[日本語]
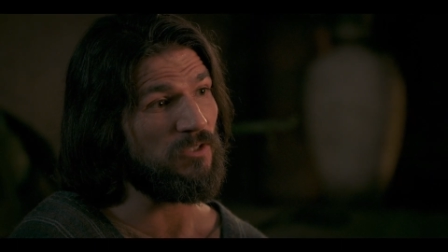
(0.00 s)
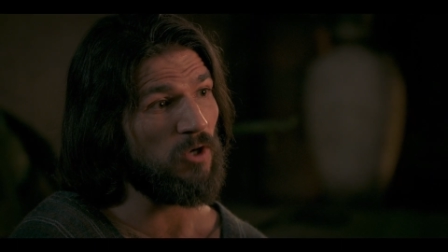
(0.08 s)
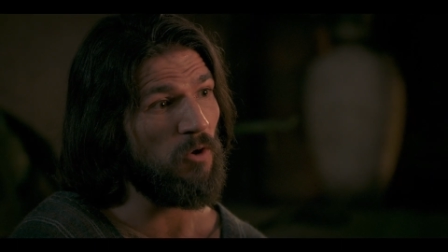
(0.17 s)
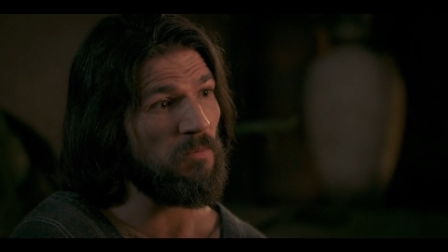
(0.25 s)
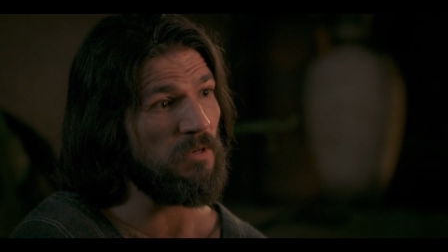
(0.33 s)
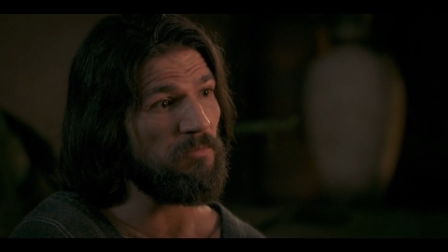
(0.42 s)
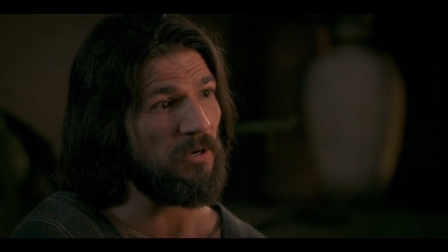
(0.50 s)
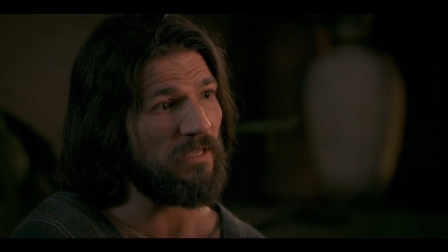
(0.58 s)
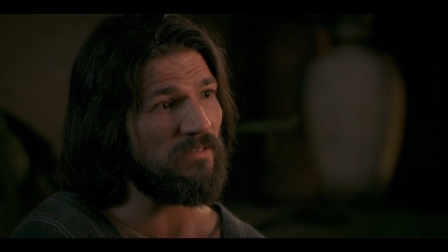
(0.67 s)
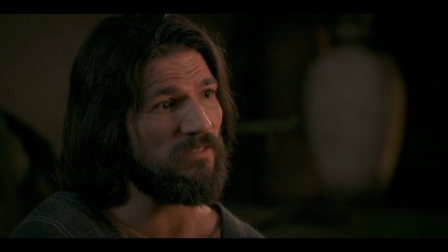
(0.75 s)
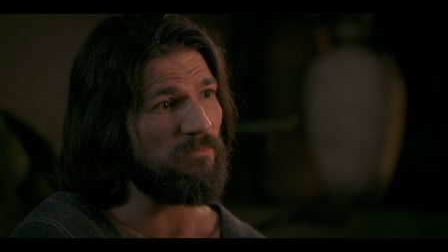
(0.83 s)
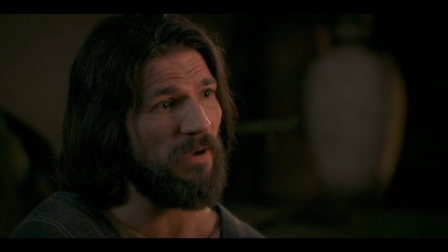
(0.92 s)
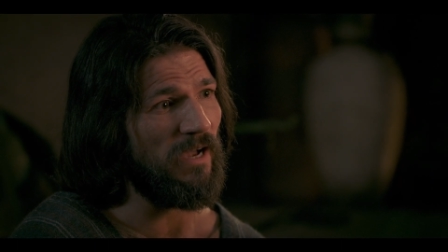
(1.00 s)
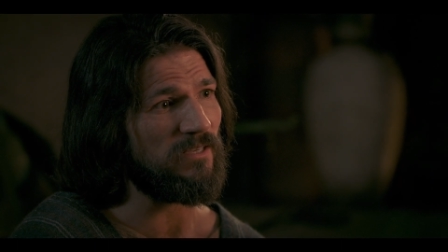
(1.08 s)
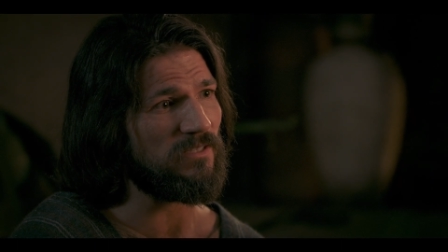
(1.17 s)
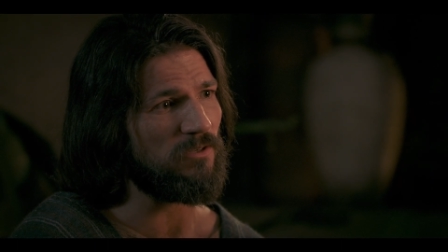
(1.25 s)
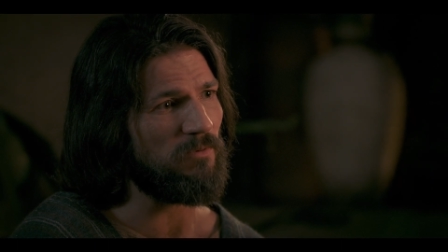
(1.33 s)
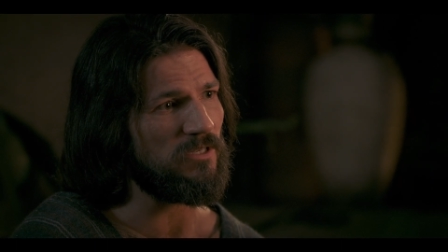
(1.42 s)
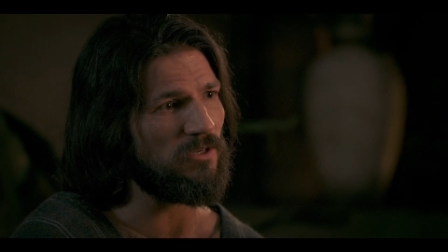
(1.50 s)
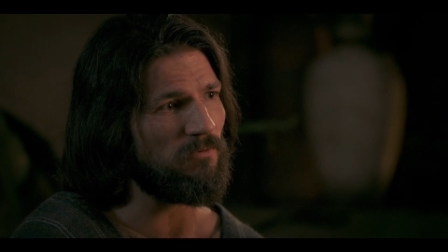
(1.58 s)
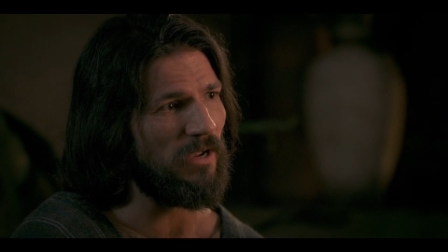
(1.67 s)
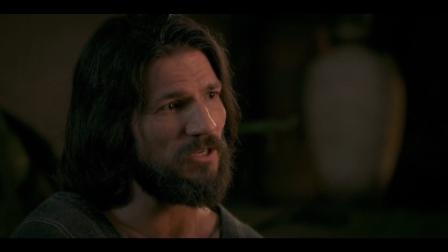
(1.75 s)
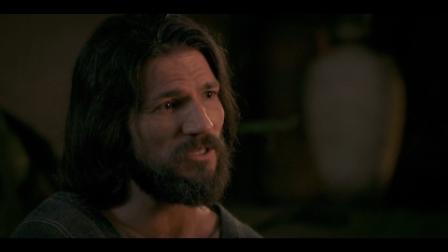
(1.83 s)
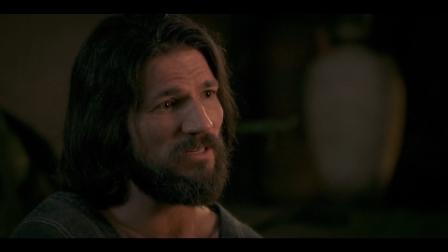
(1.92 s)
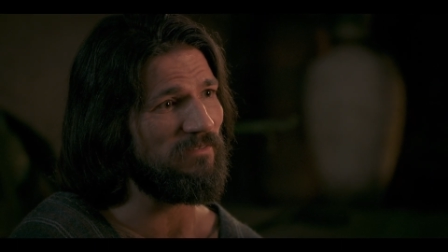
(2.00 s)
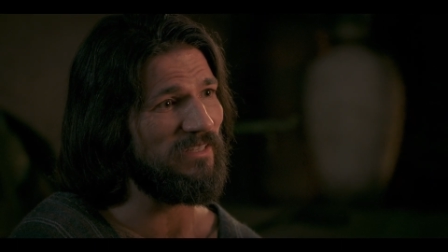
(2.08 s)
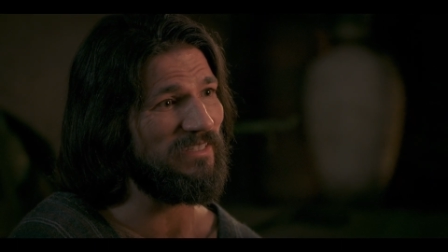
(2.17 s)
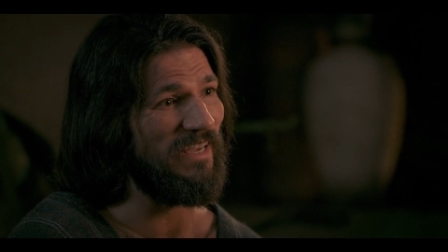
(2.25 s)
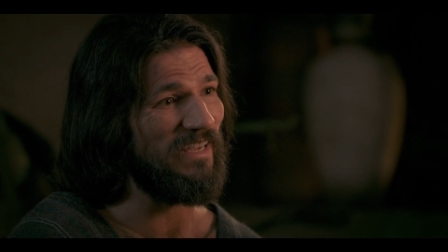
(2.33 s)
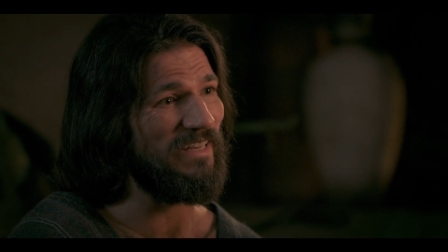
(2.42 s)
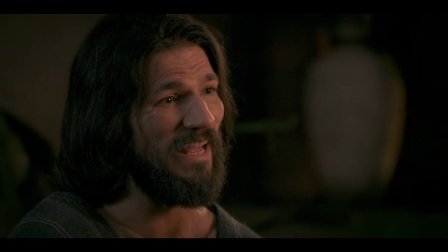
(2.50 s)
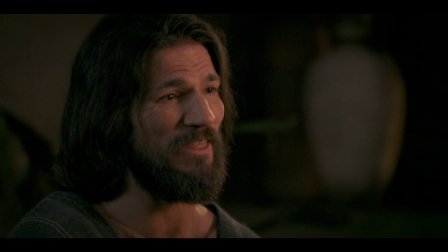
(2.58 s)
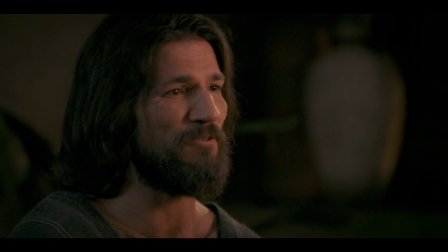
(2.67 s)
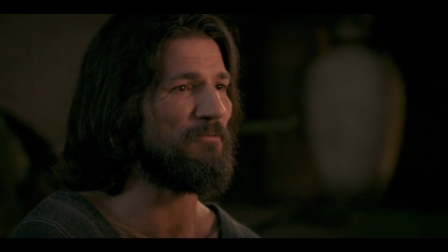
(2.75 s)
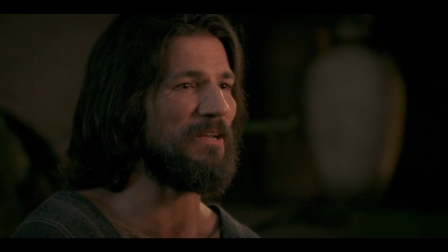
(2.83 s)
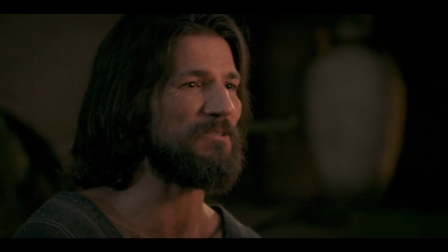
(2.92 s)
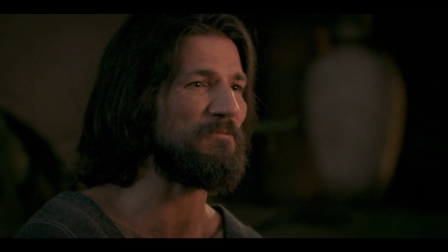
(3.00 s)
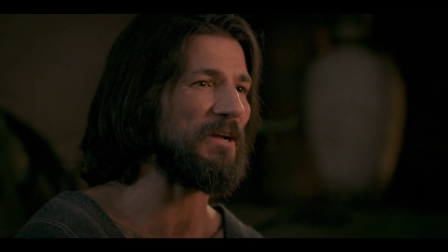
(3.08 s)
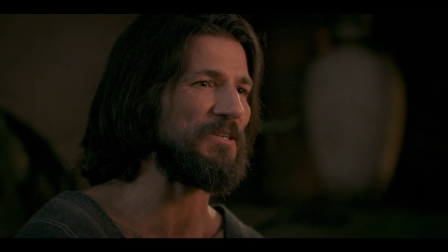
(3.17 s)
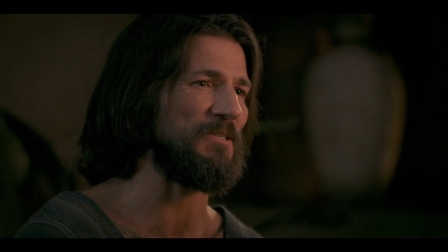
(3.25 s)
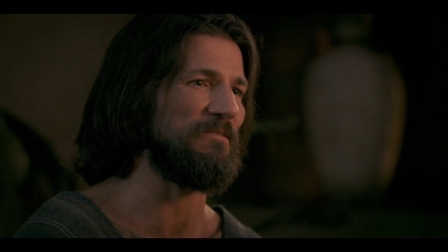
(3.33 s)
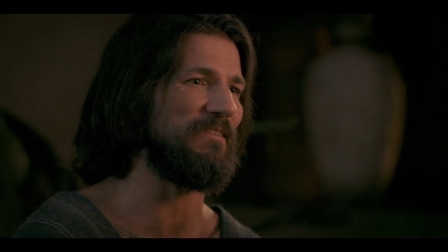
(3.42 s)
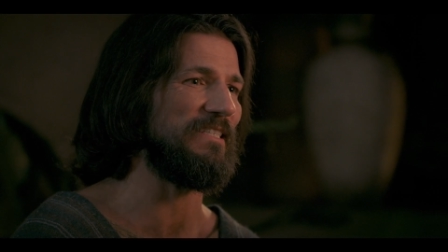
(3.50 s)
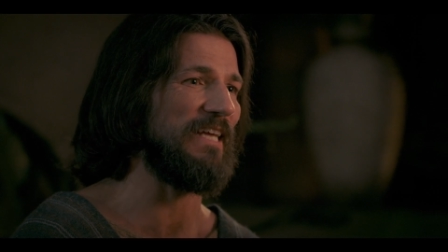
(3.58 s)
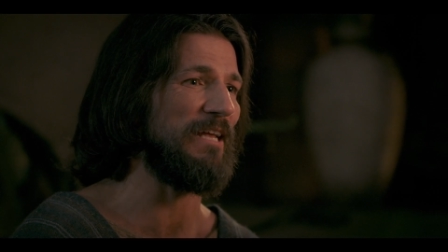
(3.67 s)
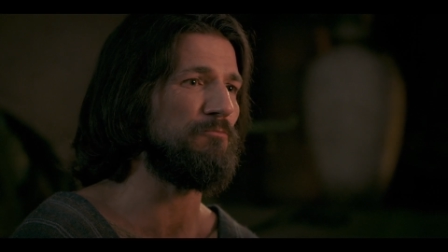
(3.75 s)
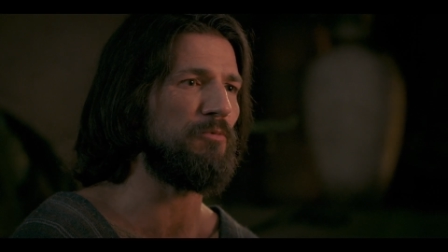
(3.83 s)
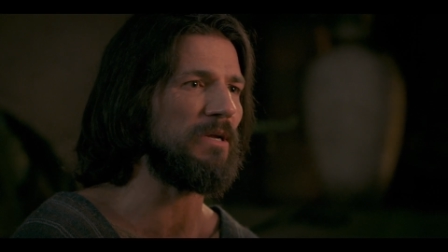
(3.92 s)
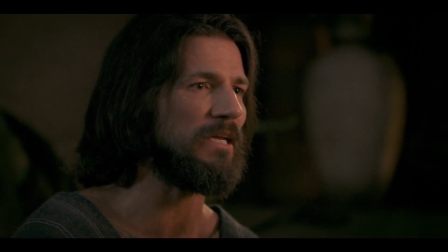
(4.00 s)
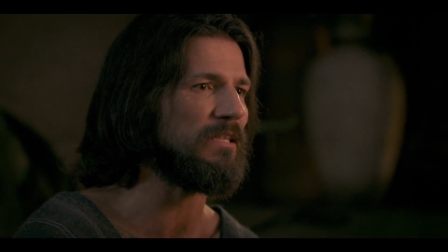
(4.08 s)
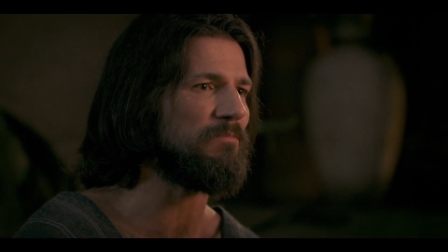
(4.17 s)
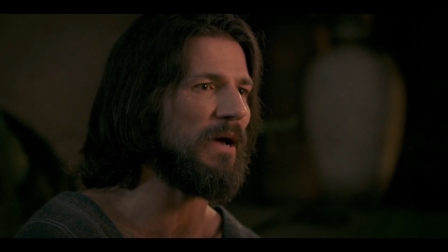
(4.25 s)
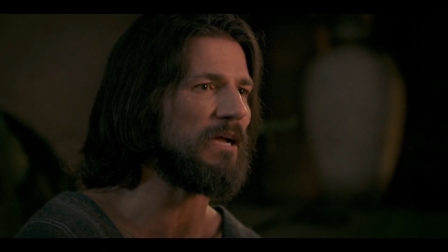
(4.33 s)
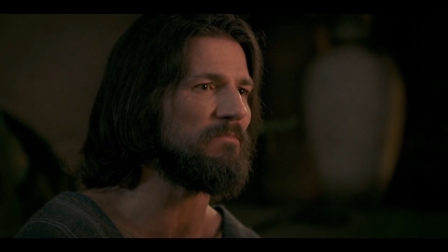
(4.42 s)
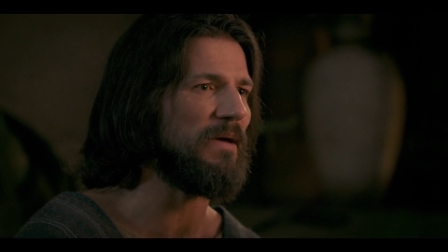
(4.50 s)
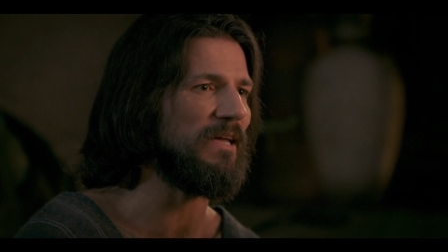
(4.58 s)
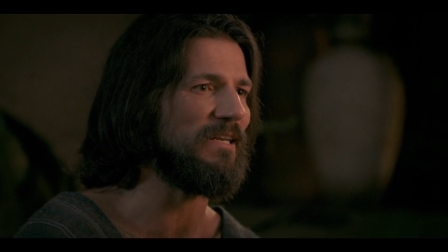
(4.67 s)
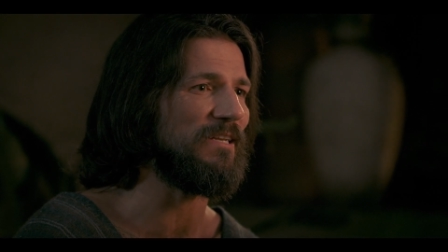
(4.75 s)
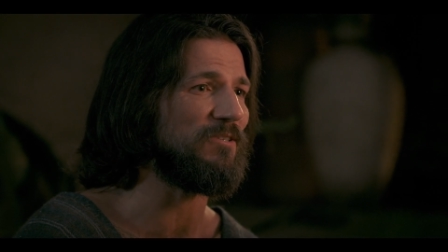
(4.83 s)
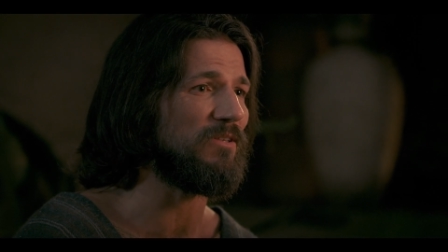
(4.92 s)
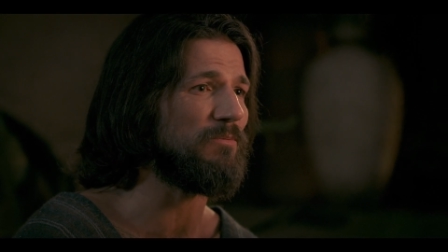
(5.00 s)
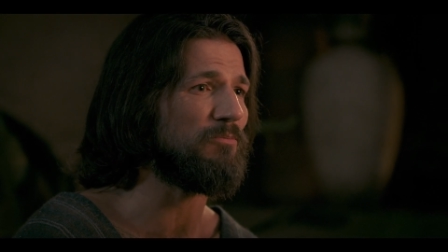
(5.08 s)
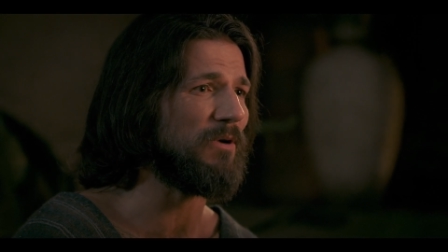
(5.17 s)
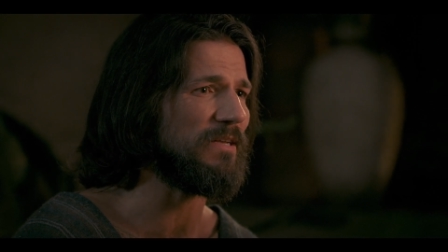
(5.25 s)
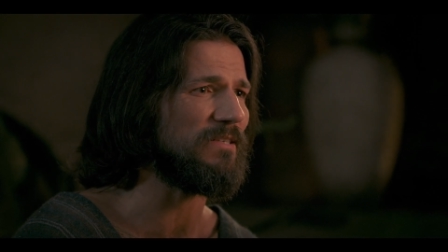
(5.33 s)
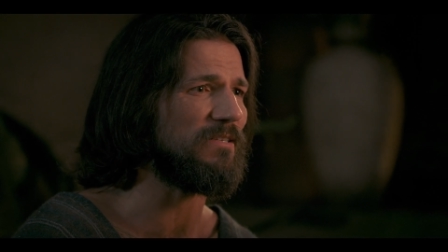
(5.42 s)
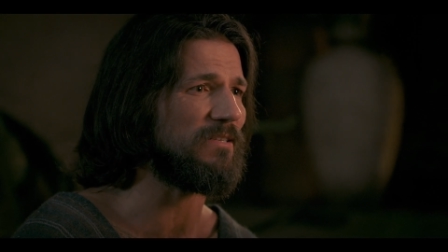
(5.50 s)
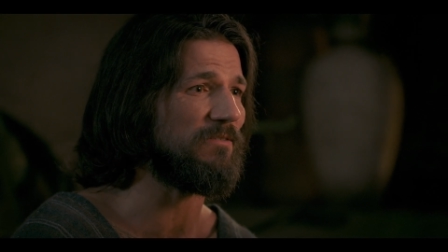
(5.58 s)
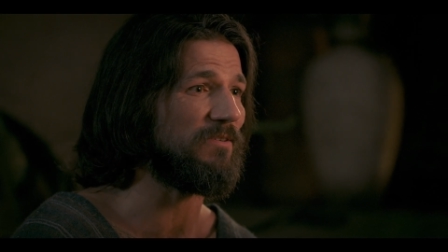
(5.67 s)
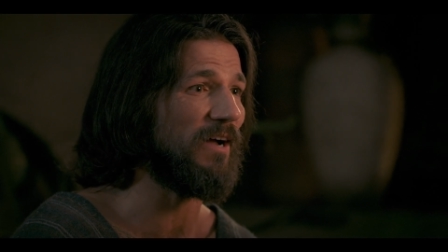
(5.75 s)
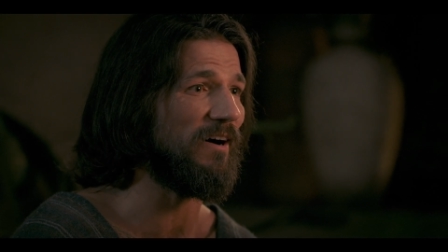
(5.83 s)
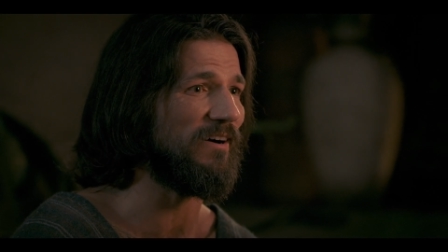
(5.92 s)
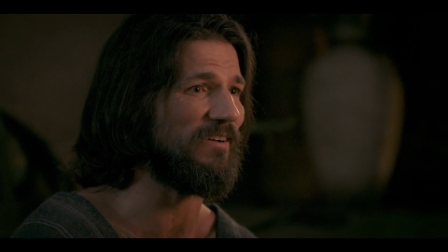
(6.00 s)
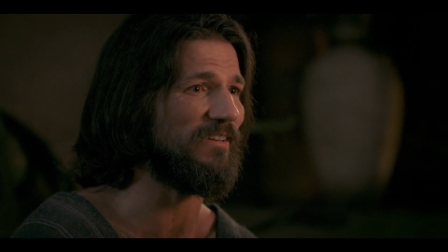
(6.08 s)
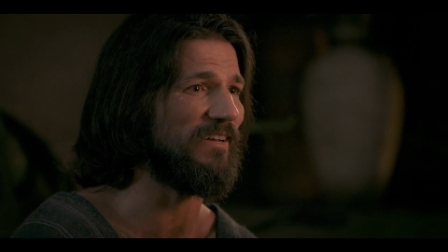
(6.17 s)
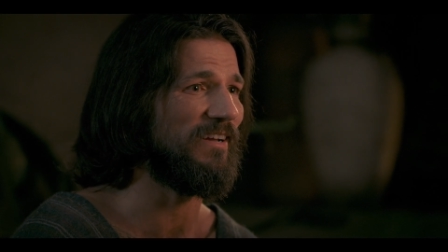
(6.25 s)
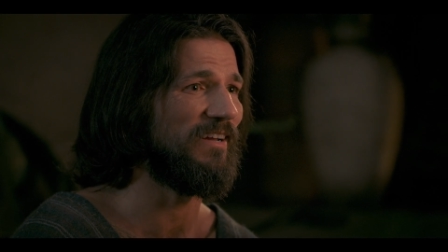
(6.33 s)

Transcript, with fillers: して食材は死者の復活をもたらし死者の復活は人を神の見前に連れ戻す。